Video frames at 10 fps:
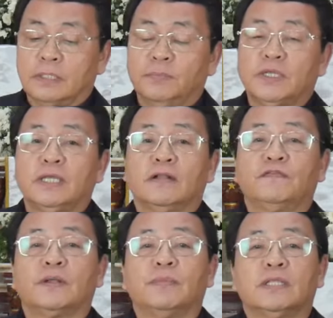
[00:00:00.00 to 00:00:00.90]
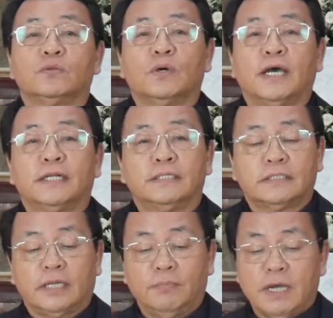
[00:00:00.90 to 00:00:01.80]
Demikian firman Tuhan,
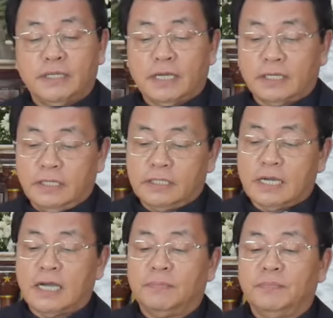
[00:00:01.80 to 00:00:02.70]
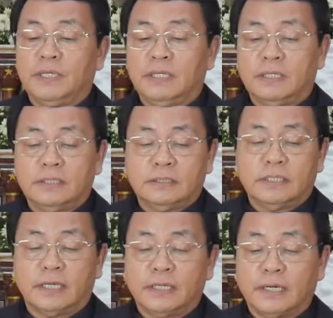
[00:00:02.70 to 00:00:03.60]
tema yang kita ambil
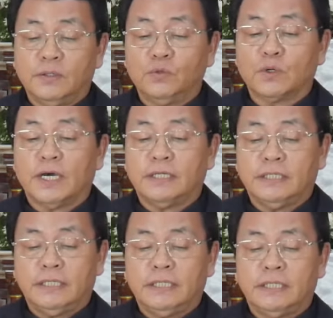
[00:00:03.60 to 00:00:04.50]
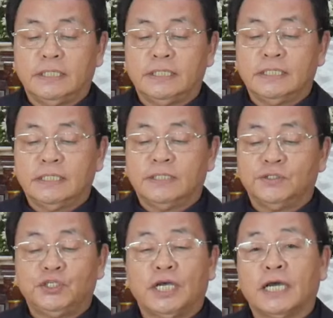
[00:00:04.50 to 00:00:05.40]
dari renungan ini,
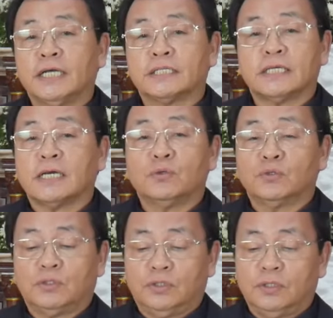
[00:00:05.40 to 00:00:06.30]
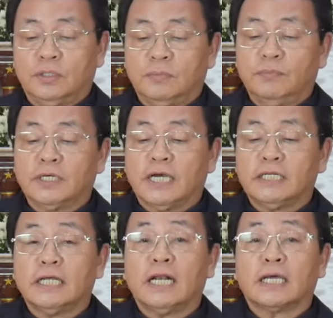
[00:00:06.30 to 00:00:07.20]
jangan takut
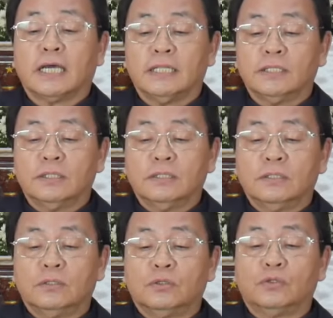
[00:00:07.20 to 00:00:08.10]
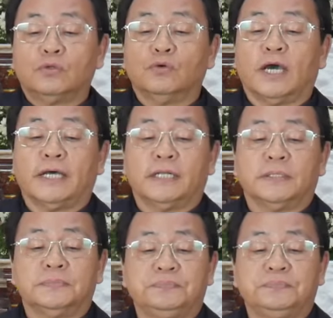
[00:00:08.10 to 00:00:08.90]
mengandalkan Tuhan.